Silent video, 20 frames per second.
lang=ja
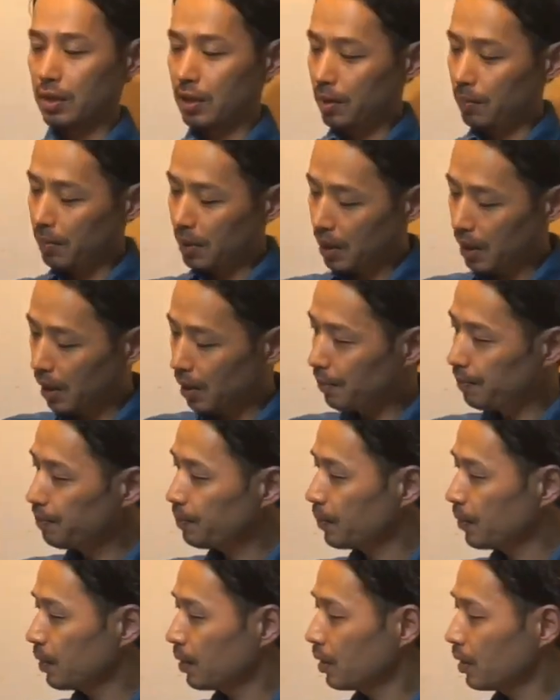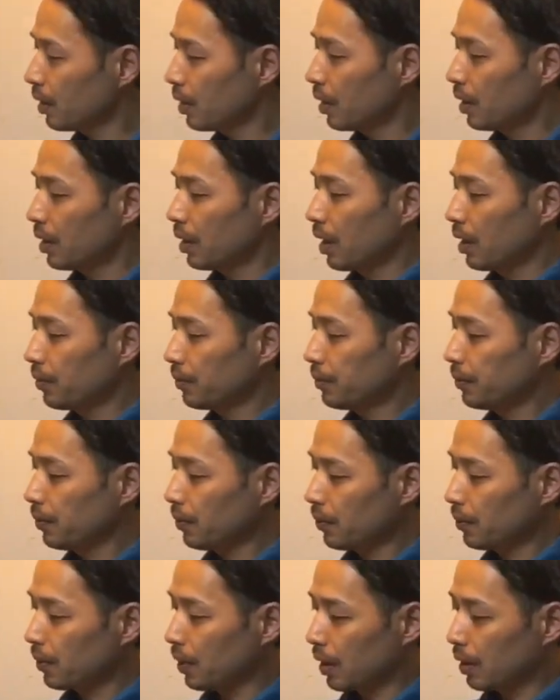てんめが、えー、
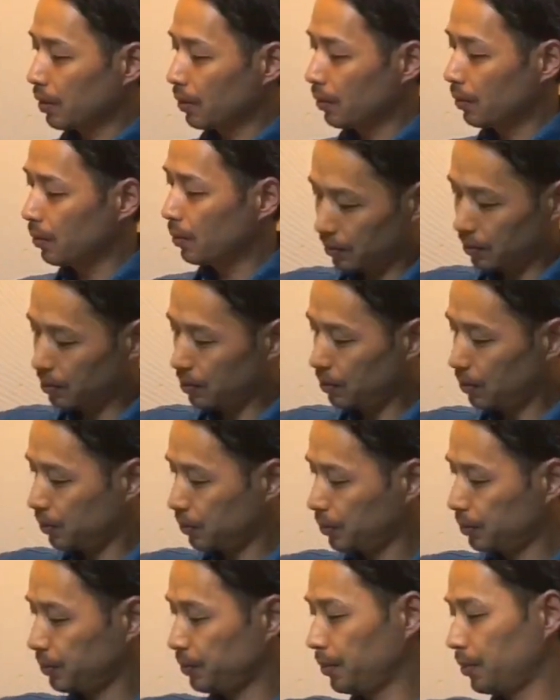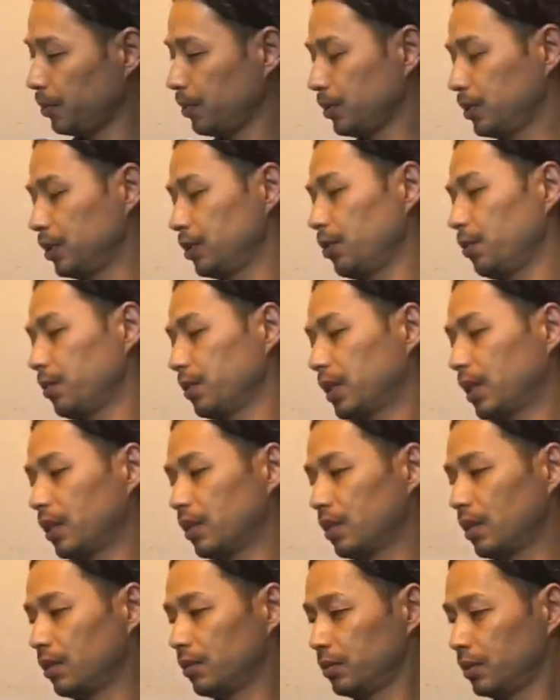ラルフローレンのオックスフォード時の
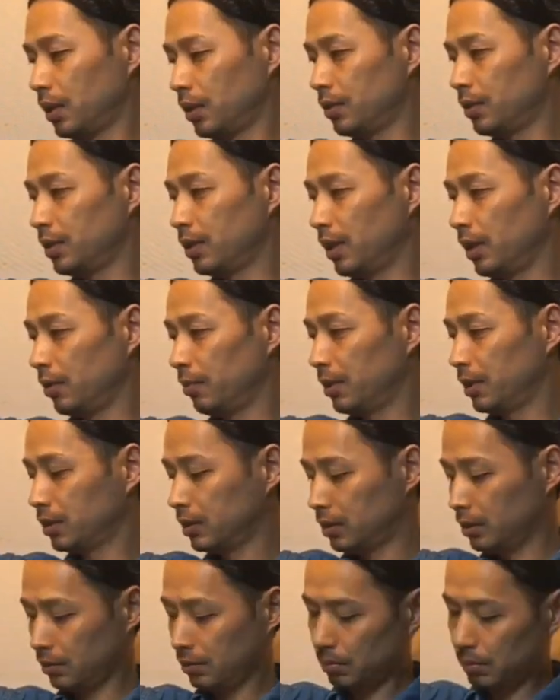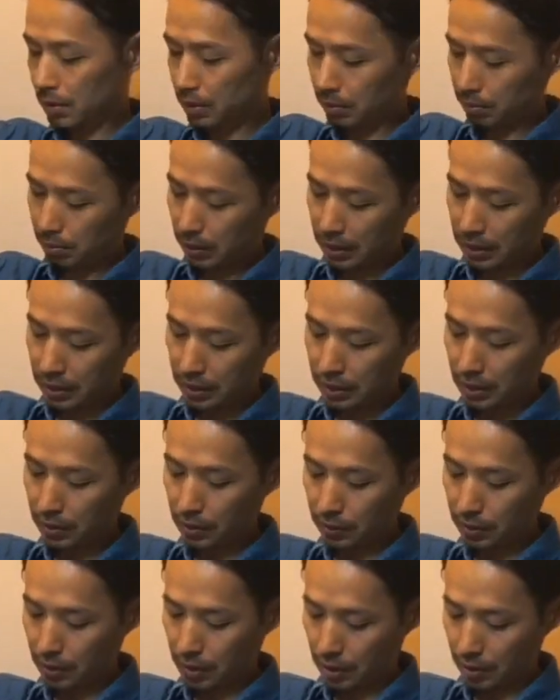ボタンダウンシャツになります。まあ、真っ
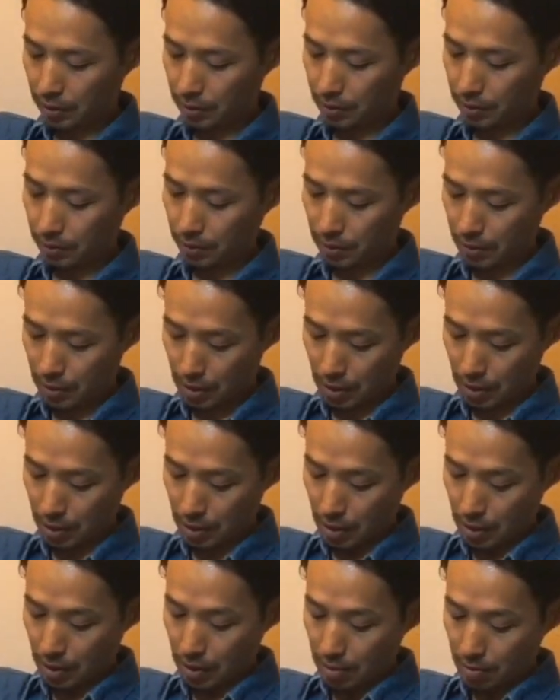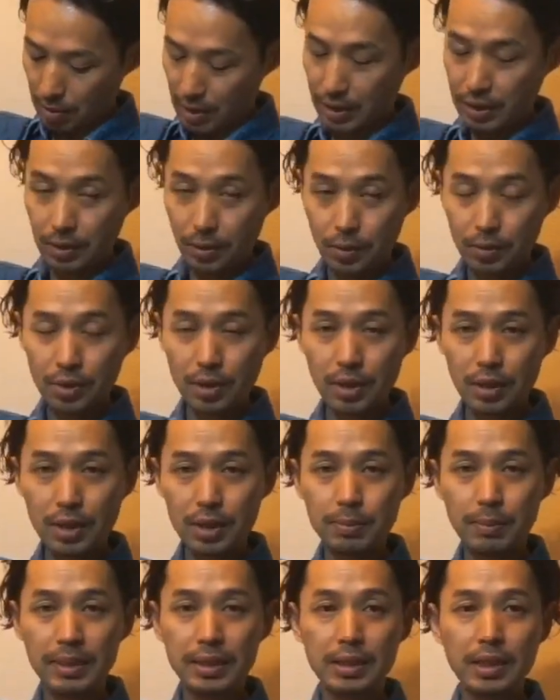白っていう、まあ、本当に
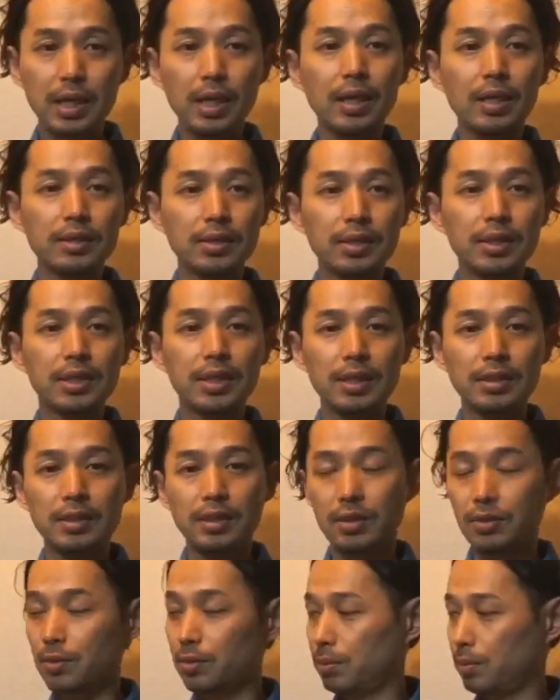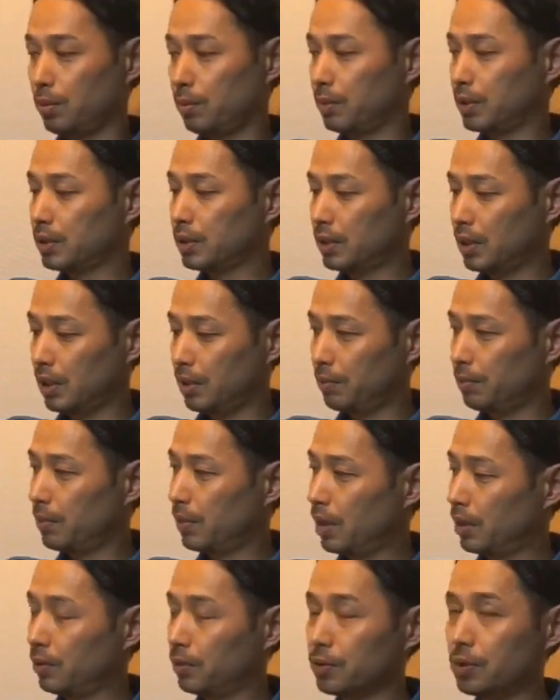一番使いやすいシャツだと思いますし、
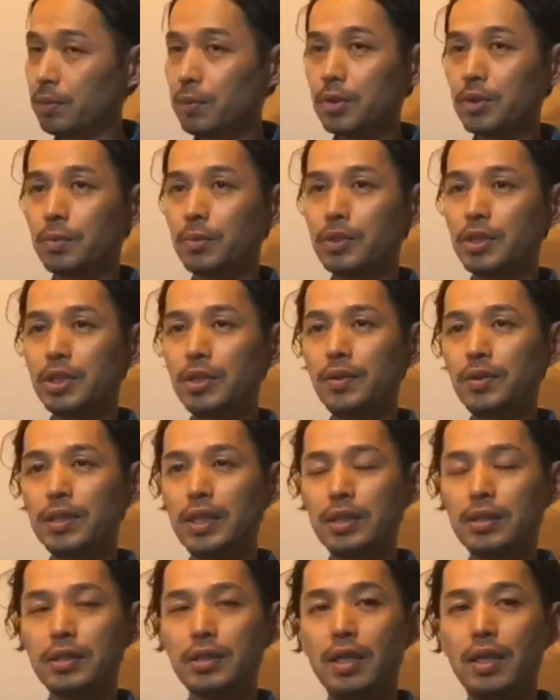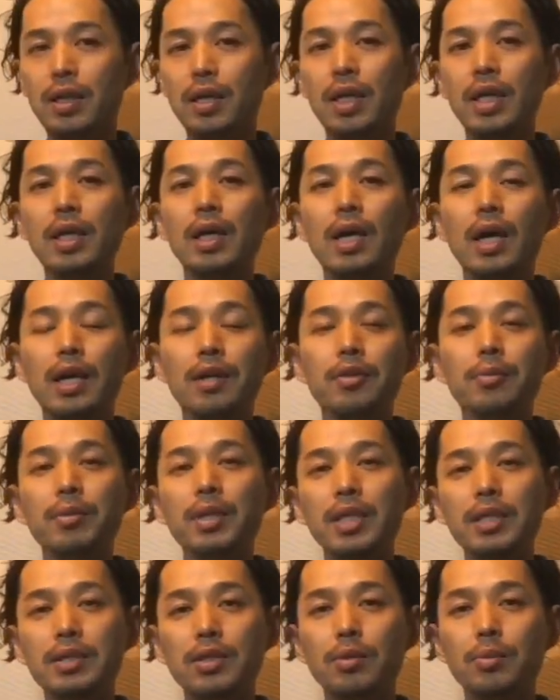あのそもそも白いシャツってあの
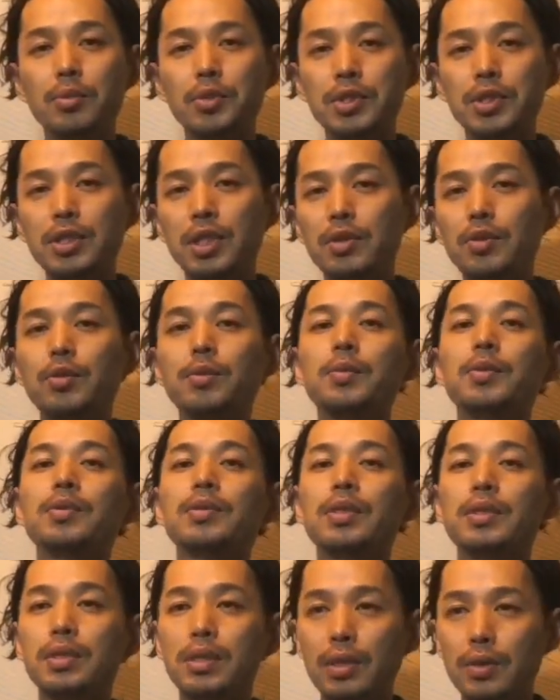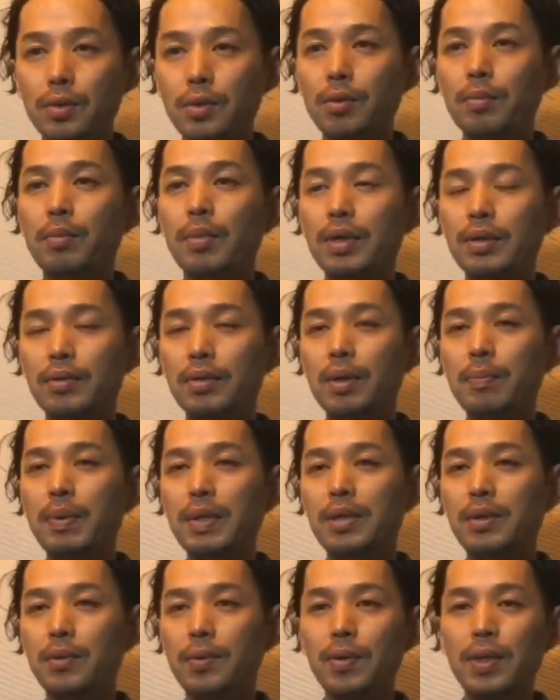皆さんお持ちだと思うんですけど、あのやっぱ
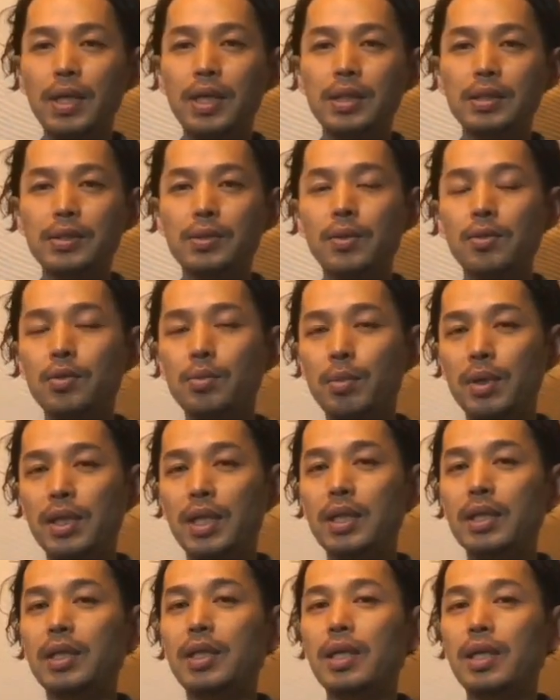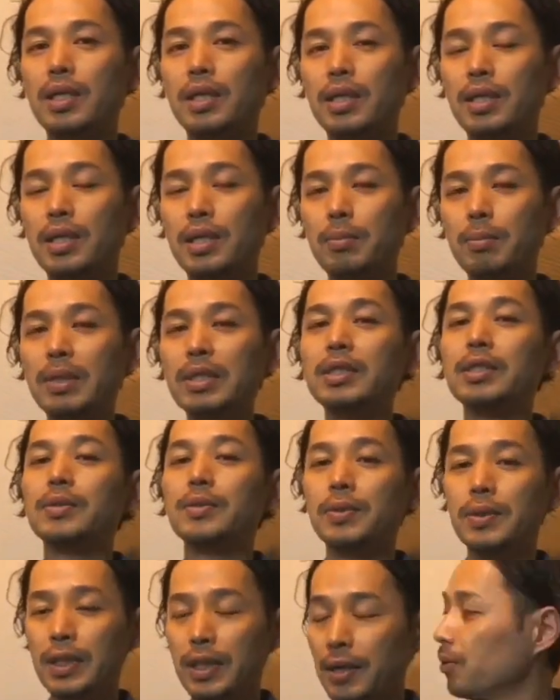り汚れがすごく目立ってきます
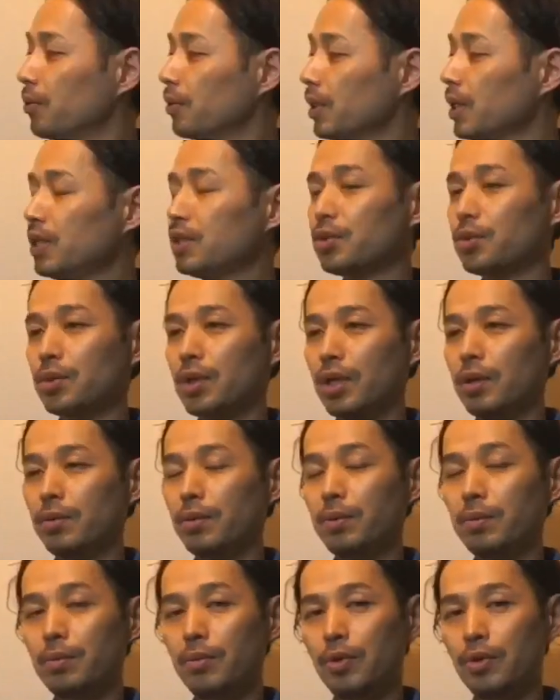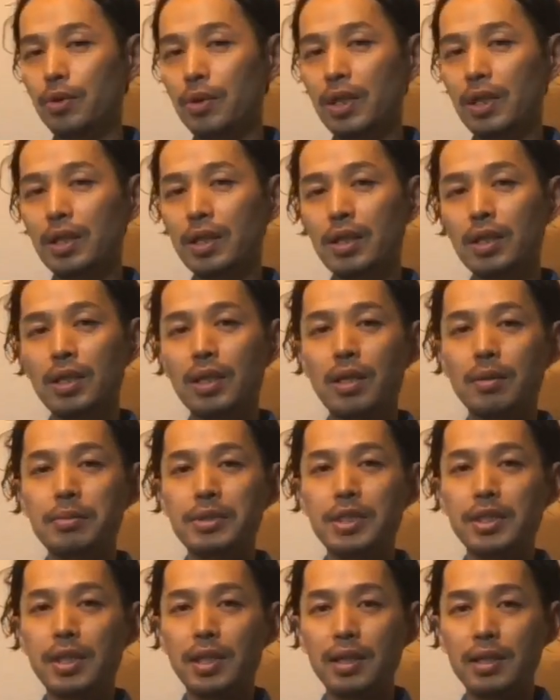ので、いい状態のものがなかなか見
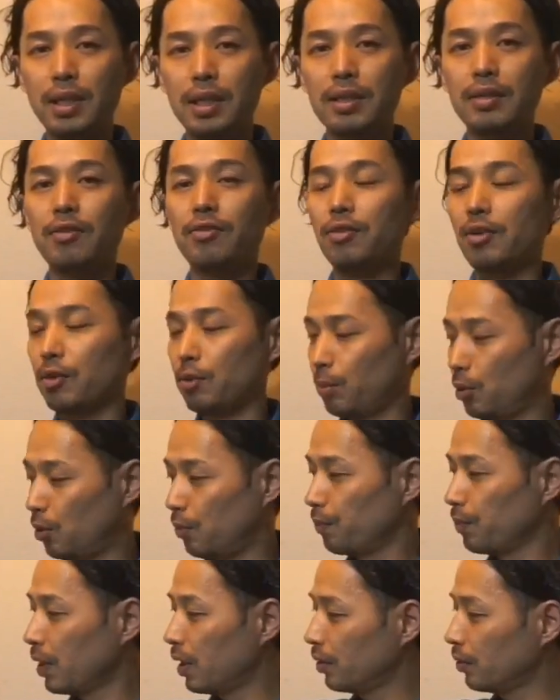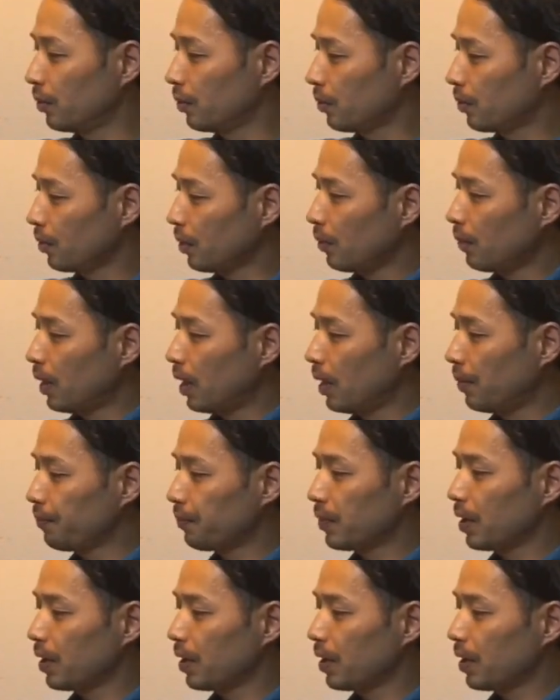つからないんですけども、あのこれは